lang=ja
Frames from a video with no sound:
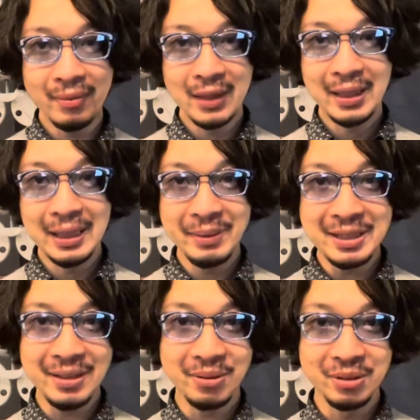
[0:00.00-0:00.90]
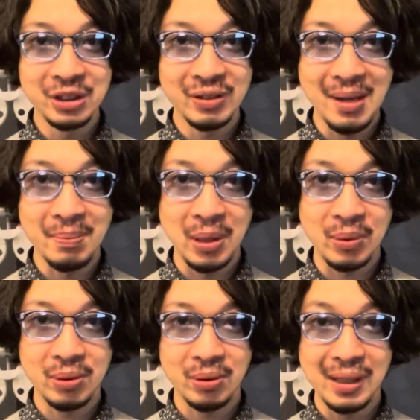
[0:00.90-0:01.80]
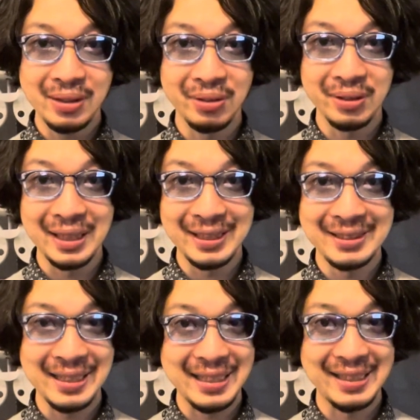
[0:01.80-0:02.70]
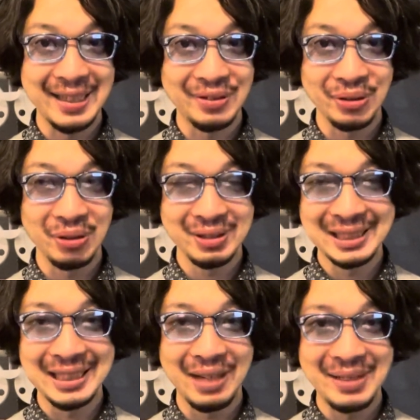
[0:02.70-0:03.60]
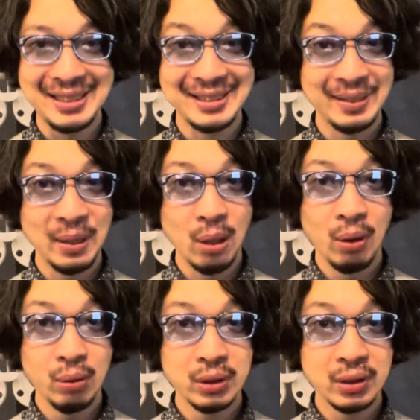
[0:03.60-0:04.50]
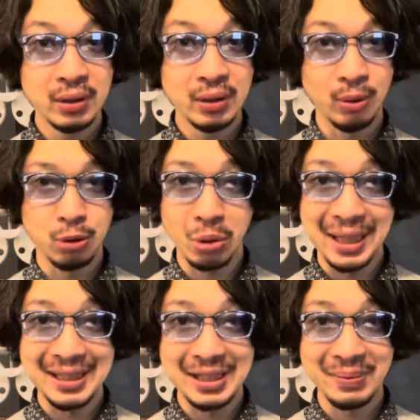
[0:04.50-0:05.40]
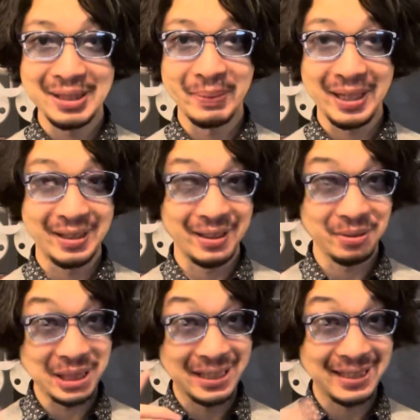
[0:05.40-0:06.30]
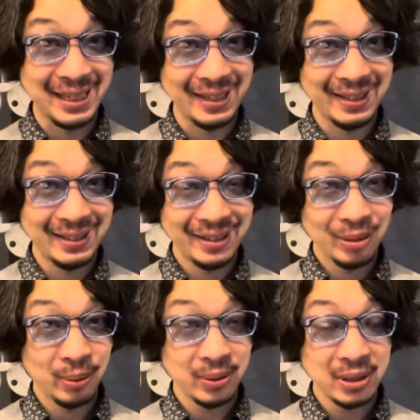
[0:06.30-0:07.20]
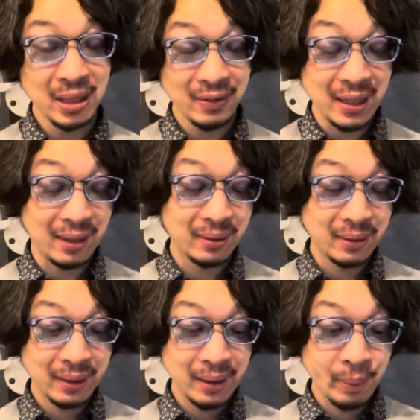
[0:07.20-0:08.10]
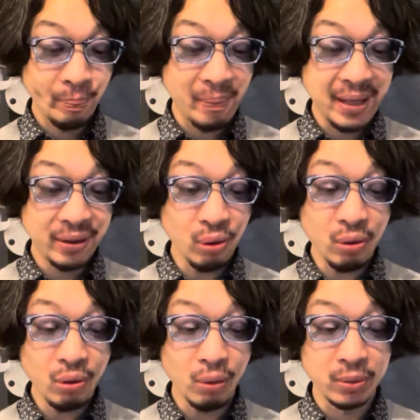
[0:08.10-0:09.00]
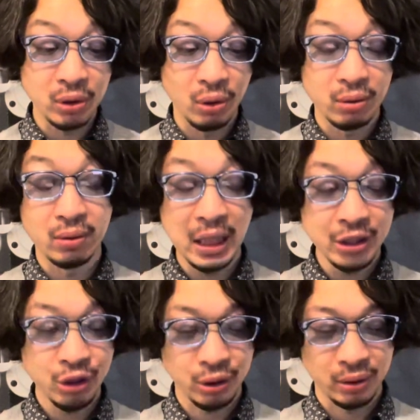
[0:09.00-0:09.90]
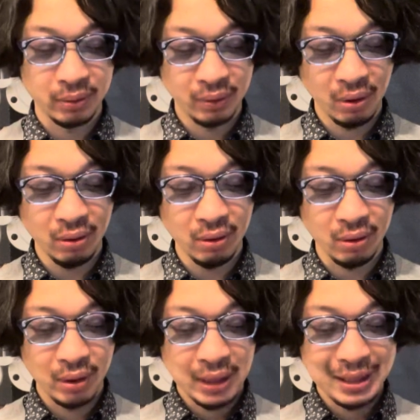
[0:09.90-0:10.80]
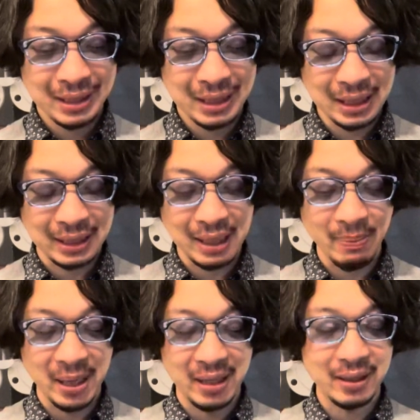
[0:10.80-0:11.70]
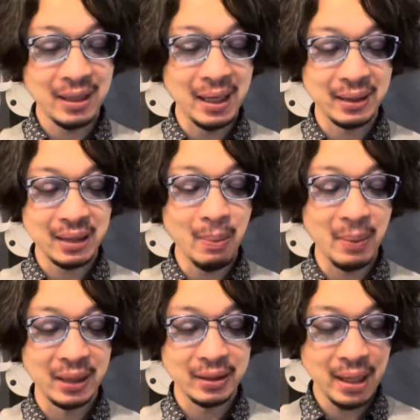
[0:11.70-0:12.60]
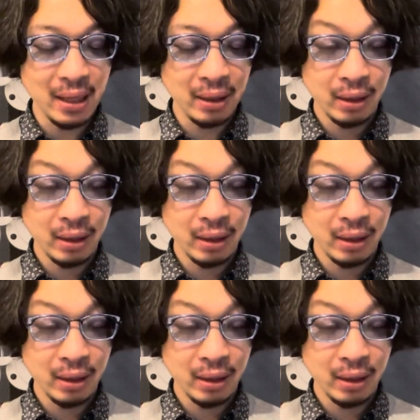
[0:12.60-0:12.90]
えー、皆さんこんにちは。誠眼鏡店銀座店担当の白玉です。本日ご紹介いたしますメガネはこちらですね。こちらはメトロノームのラッシュの C3 番、カラー3番ですね。